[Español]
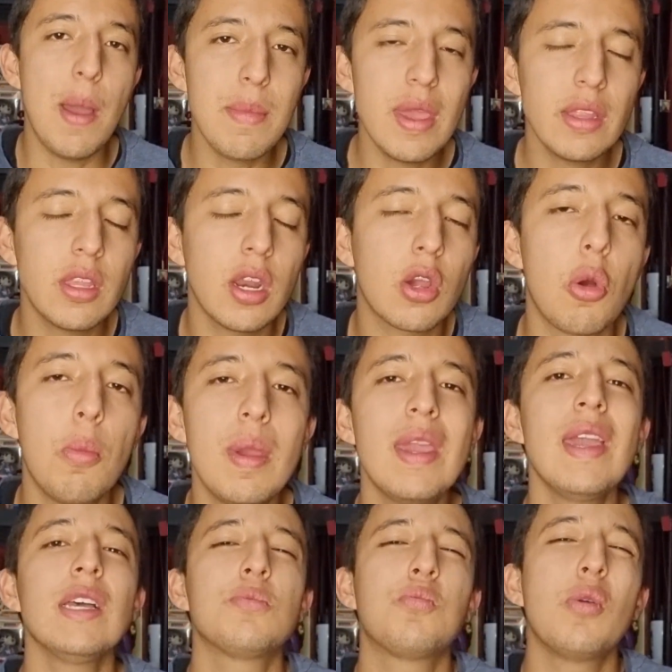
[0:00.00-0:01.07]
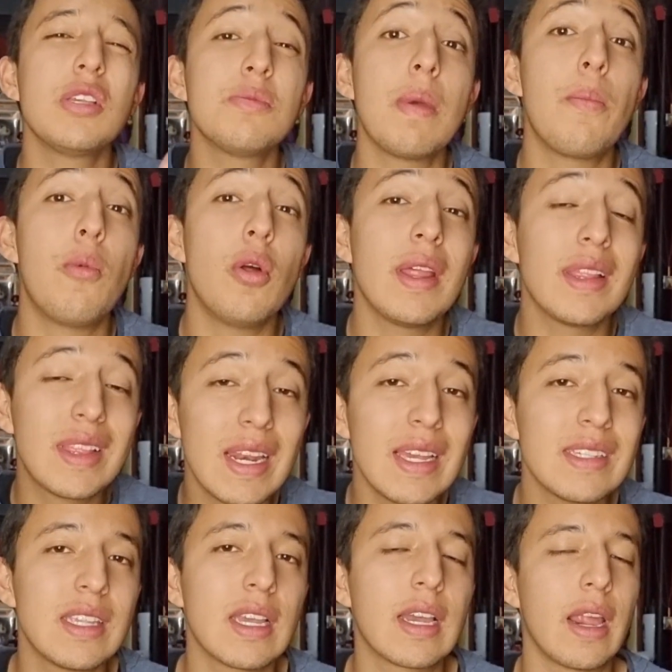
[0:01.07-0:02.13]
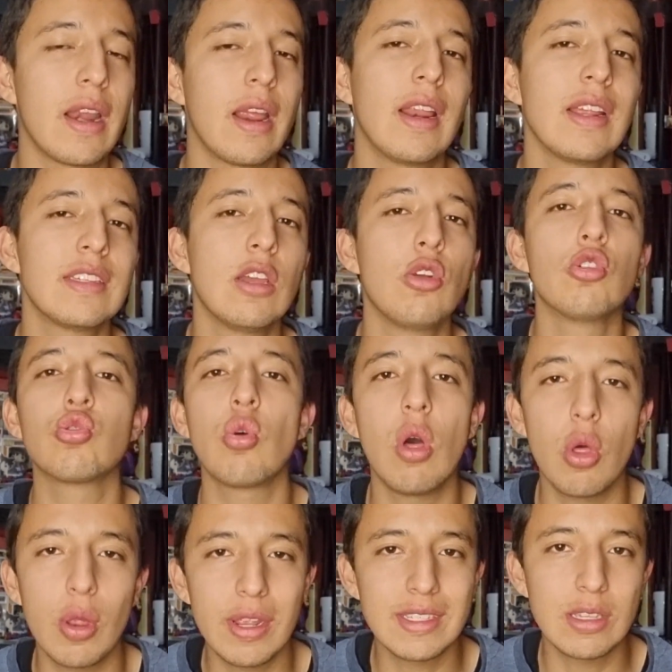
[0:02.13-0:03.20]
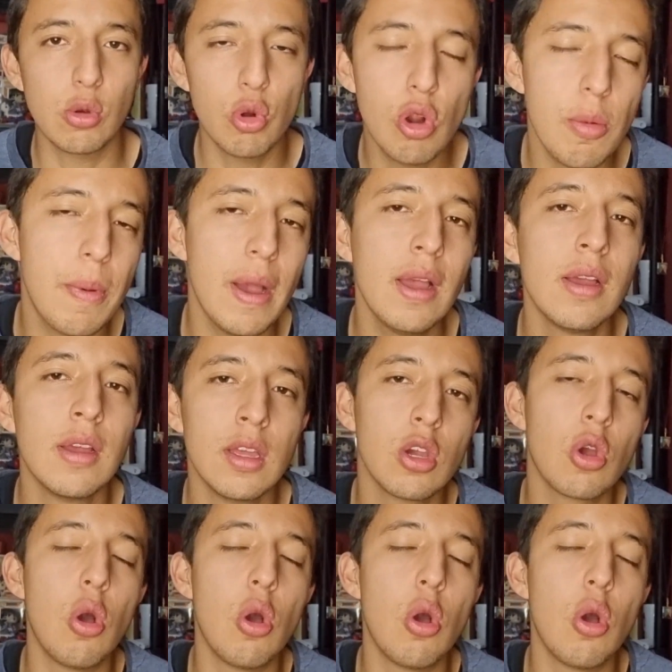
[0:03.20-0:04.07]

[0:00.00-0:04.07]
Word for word: a mí entre comillas, pues me pone triste que regresen los jugadores de Europa.